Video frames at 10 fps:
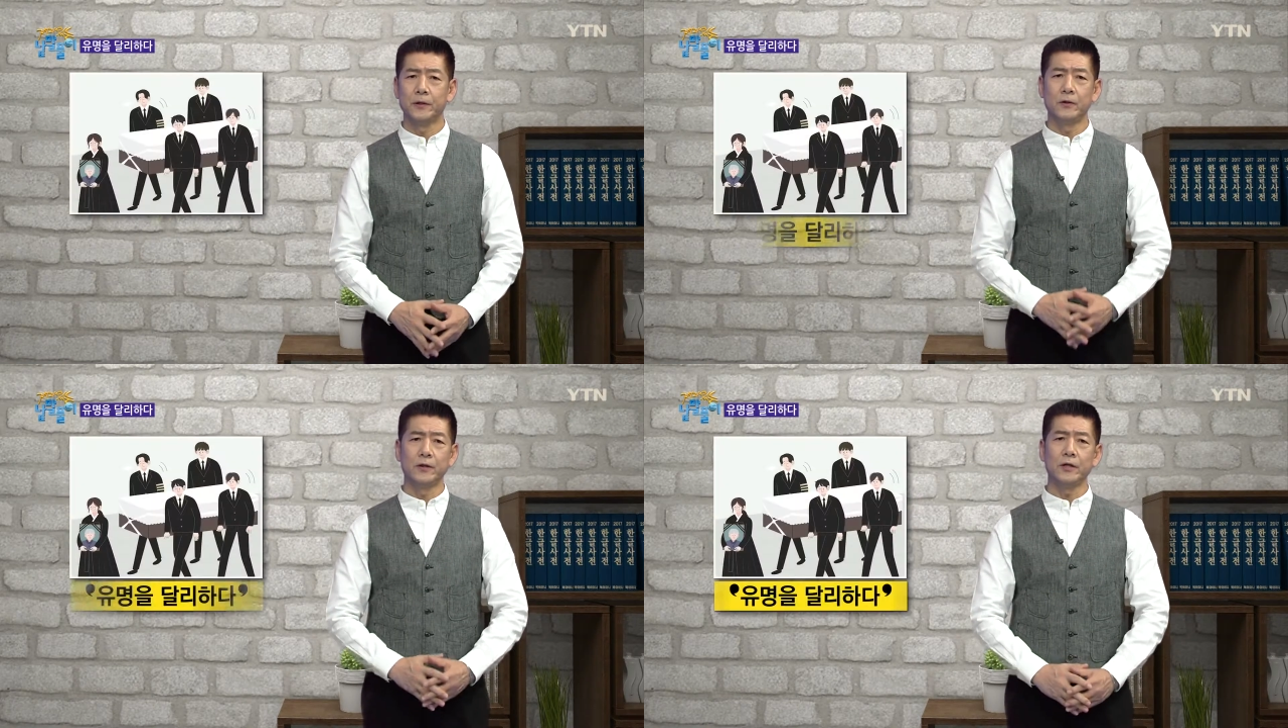
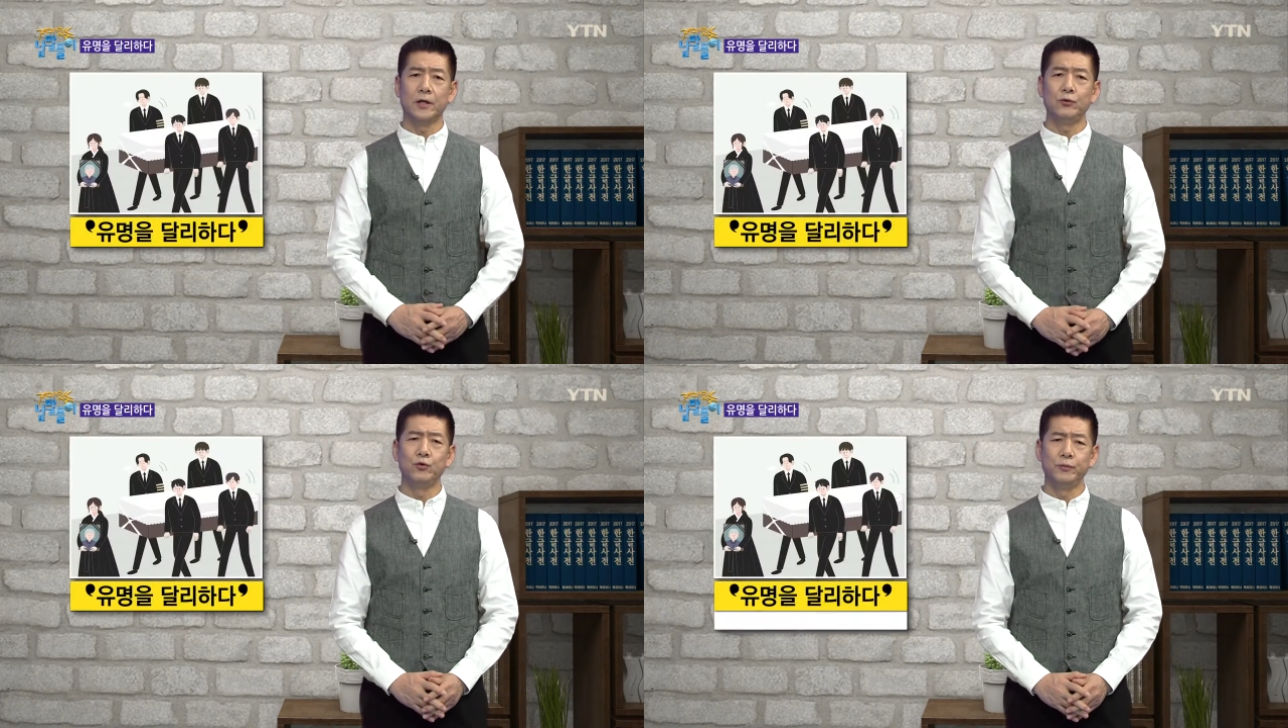
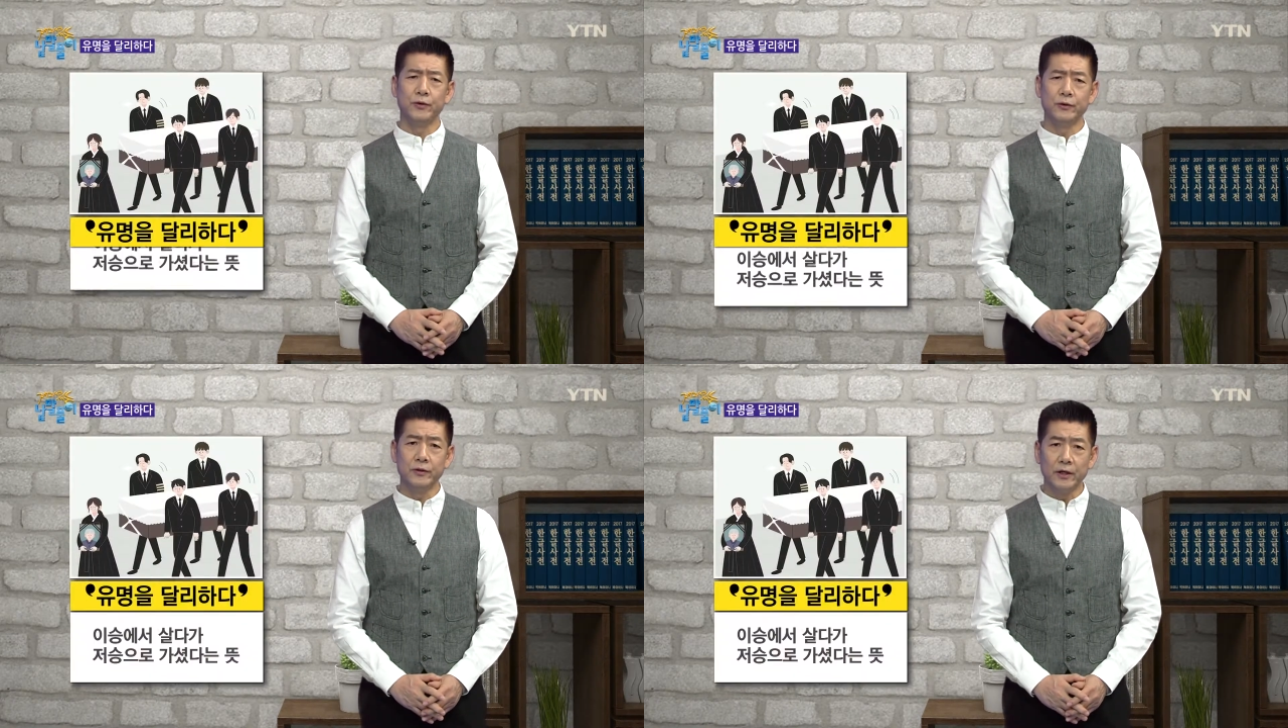그러니까
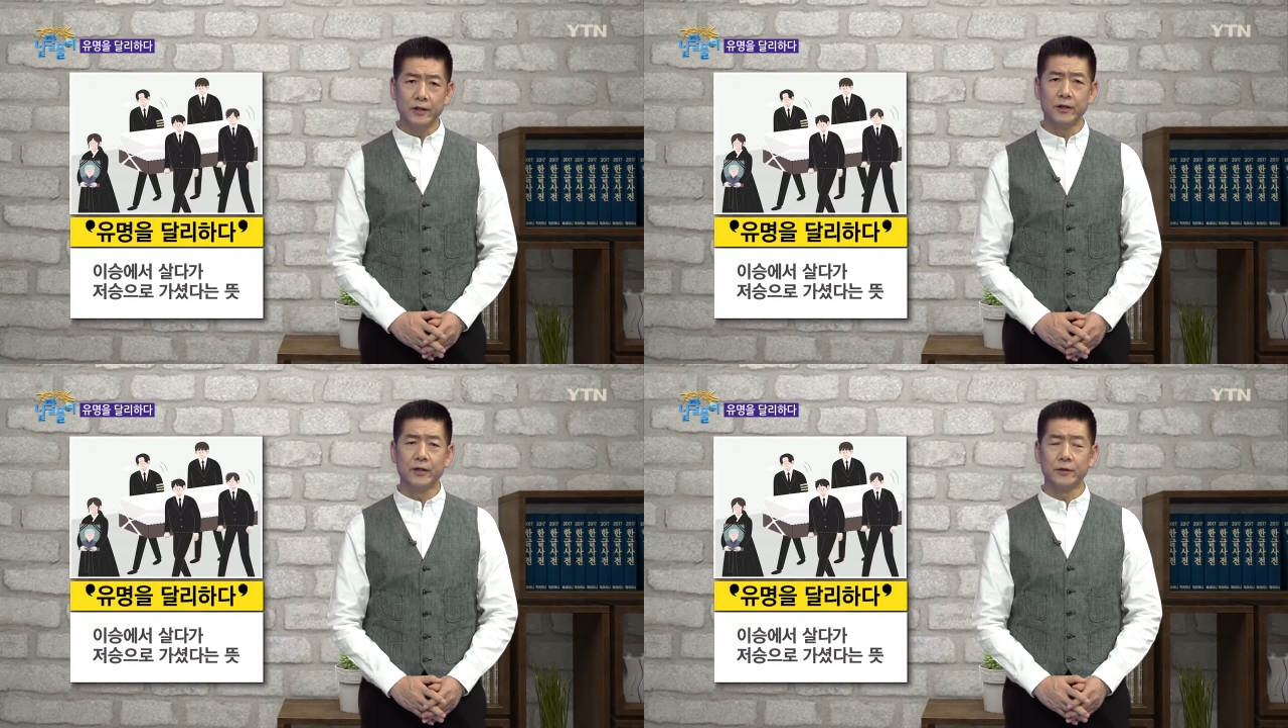유명을
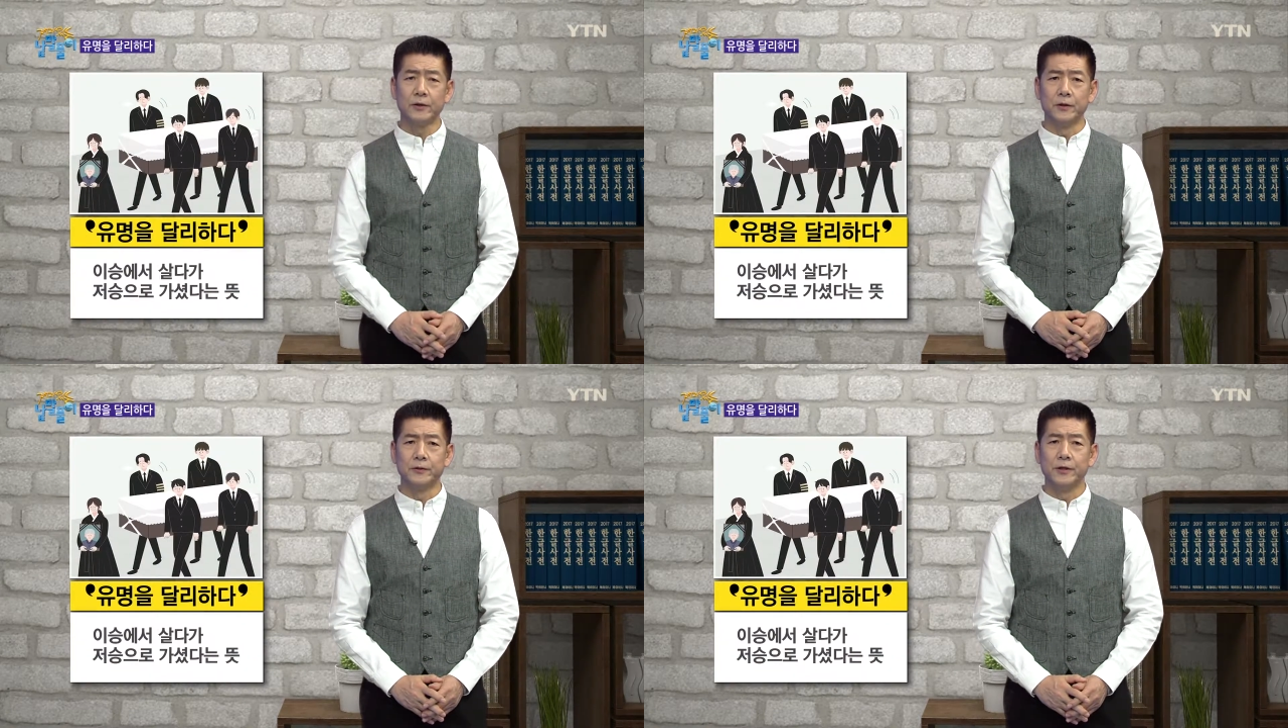달리한다는
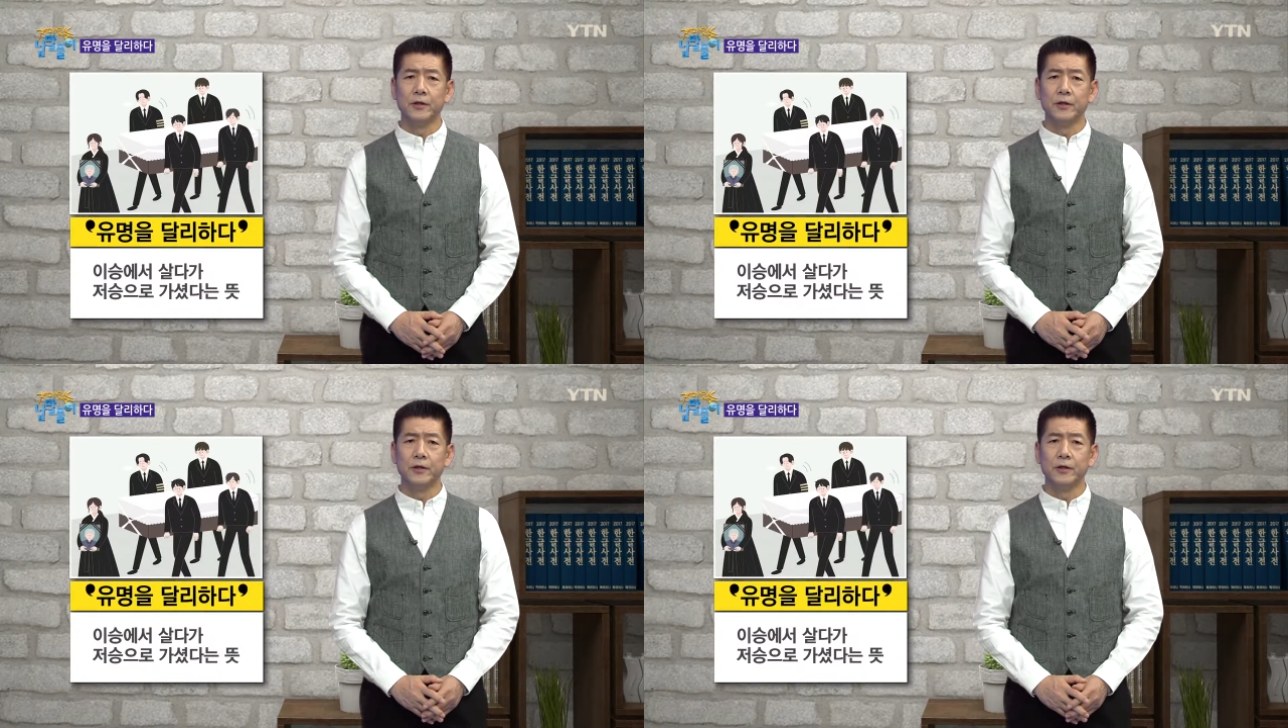건